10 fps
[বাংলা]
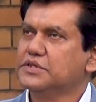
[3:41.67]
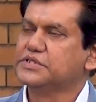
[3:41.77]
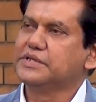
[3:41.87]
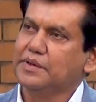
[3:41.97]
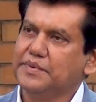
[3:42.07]
তো
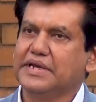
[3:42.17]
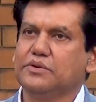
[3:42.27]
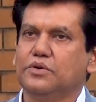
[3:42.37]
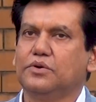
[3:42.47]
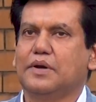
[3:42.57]
সেভাবেই
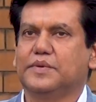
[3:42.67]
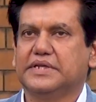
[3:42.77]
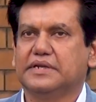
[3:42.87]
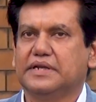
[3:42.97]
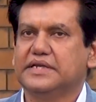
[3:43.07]
এগুলো
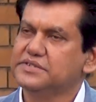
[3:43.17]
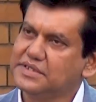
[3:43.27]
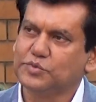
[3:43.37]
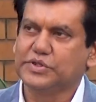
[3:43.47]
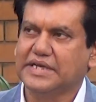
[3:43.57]
আমাদের
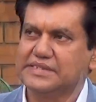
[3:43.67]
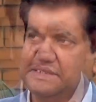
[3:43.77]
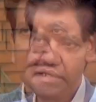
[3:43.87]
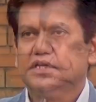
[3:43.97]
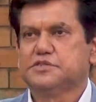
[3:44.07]
এজেন্ডার মধ্যে
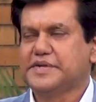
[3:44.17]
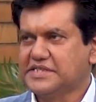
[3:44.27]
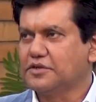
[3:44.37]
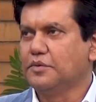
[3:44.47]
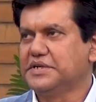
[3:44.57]
আছে
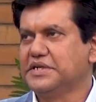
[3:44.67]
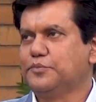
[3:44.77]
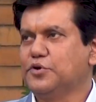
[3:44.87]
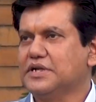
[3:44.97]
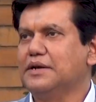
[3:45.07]
স্পেশাল কমিটির
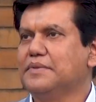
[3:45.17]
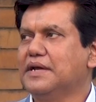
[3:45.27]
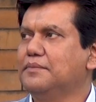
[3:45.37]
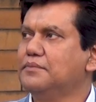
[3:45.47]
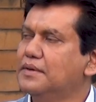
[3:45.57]
রিপোর্টটা আমরা